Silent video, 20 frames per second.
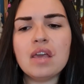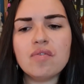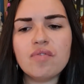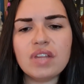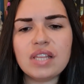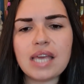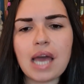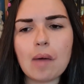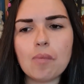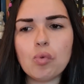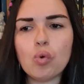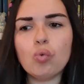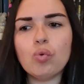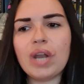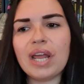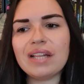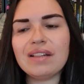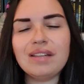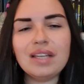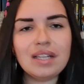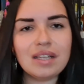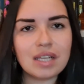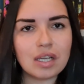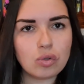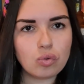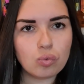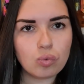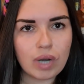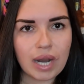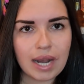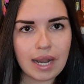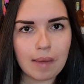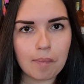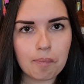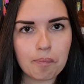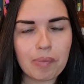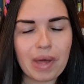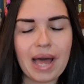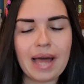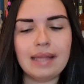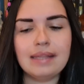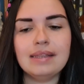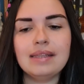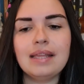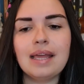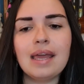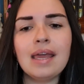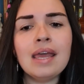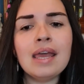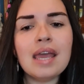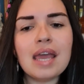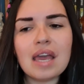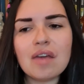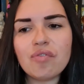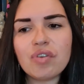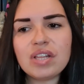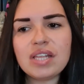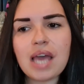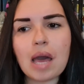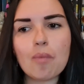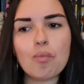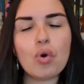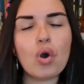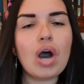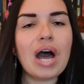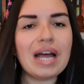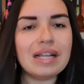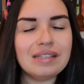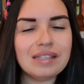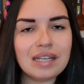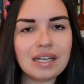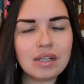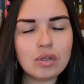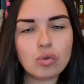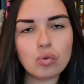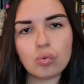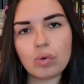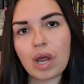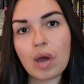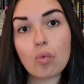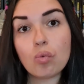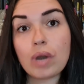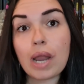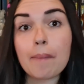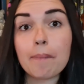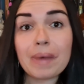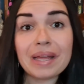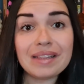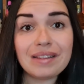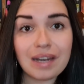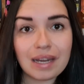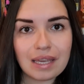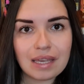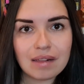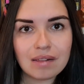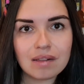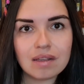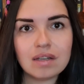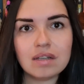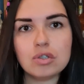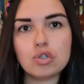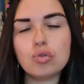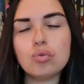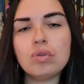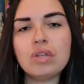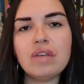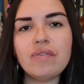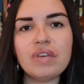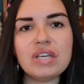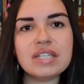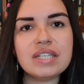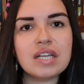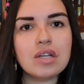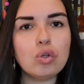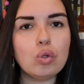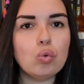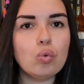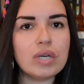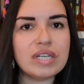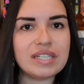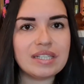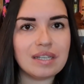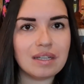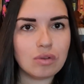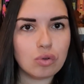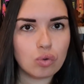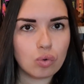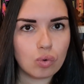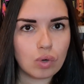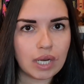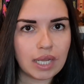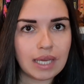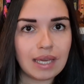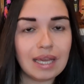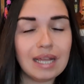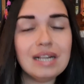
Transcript: vediamo una dittatura lampante e vediamo addirittura una Madrid suddivisa in due settori,